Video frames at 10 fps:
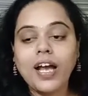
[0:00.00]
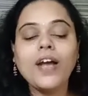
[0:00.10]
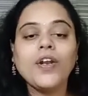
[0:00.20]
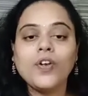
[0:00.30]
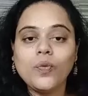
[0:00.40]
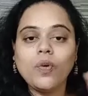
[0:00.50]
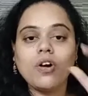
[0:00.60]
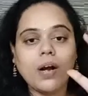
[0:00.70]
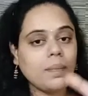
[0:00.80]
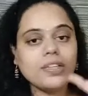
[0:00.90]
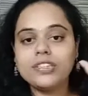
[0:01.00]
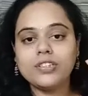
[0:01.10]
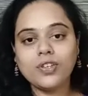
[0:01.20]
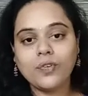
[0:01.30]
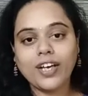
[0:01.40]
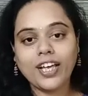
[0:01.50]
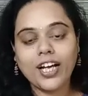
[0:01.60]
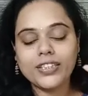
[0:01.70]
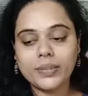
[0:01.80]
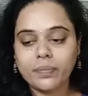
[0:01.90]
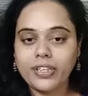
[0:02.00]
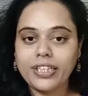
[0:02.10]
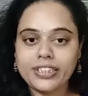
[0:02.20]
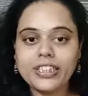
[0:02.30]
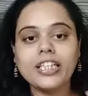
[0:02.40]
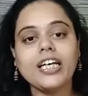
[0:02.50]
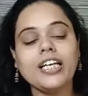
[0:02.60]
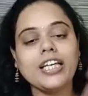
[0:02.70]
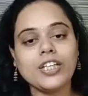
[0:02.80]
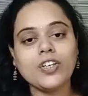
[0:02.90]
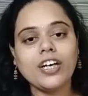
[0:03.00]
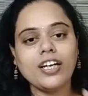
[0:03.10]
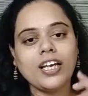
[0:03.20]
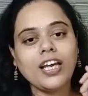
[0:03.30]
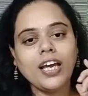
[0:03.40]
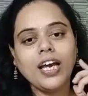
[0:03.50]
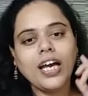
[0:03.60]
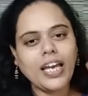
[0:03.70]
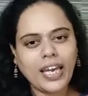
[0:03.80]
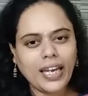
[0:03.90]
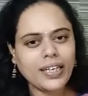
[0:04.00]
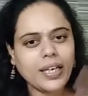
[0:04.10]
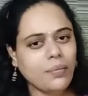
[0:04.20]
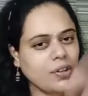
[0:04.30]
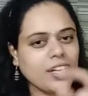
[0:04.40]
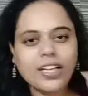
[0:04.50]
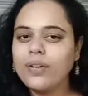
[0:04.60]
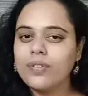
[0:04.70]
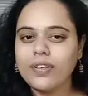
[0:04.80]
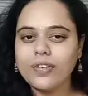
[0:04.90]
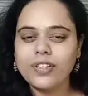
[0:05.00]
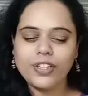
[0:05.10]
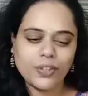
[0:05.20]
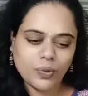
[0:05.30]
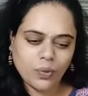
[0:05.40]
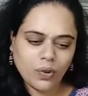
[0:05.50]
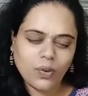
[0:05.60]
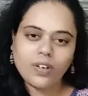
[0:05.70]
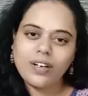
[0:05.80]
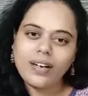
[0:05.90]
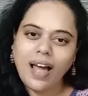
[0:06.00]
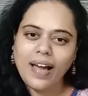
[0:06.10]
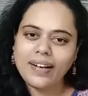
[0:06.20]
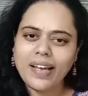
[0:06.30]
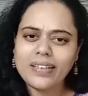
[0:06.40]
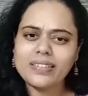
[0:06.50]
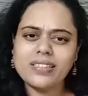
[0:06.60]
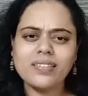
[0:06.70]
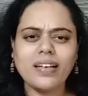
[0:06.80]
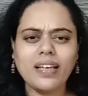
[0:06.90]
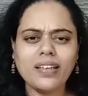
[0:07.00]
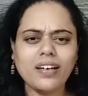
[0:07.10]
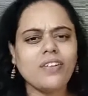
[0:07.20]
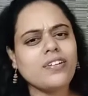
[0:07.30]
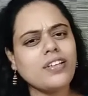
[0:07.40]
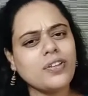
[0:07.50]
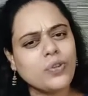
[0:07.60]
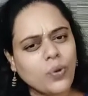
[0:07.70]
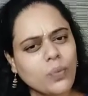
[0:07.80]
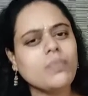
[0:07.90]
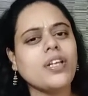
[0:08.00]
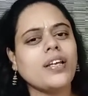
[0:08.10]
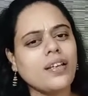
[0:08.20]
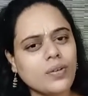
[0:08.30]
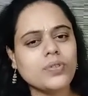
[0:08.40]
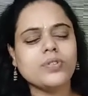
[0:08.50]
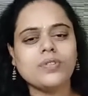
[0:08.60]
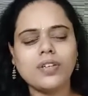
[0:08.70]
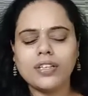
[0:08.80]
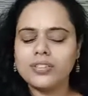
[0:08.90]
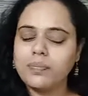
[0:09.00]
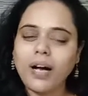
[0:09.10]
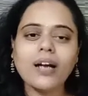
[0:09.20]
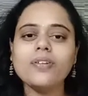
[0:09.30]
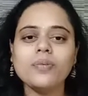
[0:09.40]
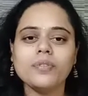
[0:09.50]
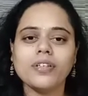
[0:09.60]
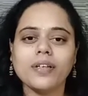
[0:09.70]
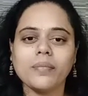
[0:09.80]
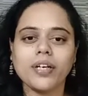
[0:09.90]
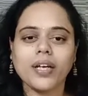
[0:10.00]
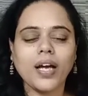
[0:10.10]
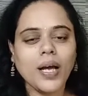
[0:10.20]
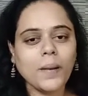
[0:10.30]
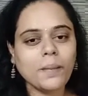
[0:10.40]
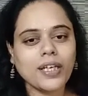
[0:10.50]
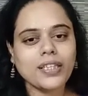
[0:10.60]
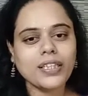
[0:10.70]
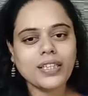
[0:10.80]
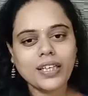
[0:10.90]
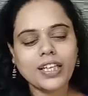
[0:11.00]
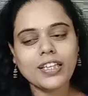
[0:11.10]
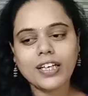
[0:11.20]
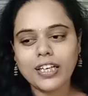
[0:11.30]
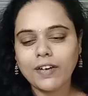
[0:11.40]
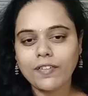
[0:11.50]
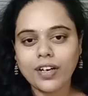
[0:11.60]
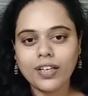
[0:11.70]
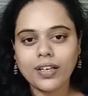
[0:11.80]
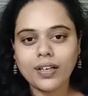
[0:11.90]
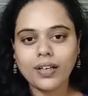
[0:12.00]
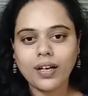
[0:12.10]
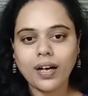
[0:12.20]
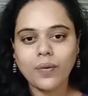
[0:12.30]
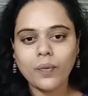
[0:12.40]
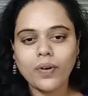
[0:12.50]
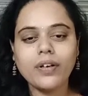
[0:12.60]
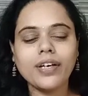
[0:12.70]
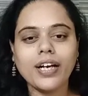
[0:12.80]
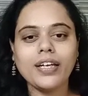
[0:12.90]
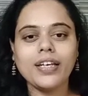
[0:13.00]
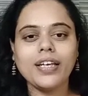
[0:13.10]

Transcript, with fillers: నువ్వు ఒక అపరిచితుడు అయ్యా అని చెప్పాడు నిజంగానే ఎందుకంటే ఏ టైంలో ఎట్లా ఉంటాడో తెలియదు ఒక్కొక్కరు లాగ్ లాగ్ చేస్తాడు ఏదన్నా అంటే దాన్ని తోముతానే కూర్చుంటాడు బాగా తోముతాడు అనమాట ప్రతిదీ ఎందుకంటే ఎవరైనా ఆ వర్డ్ కానీ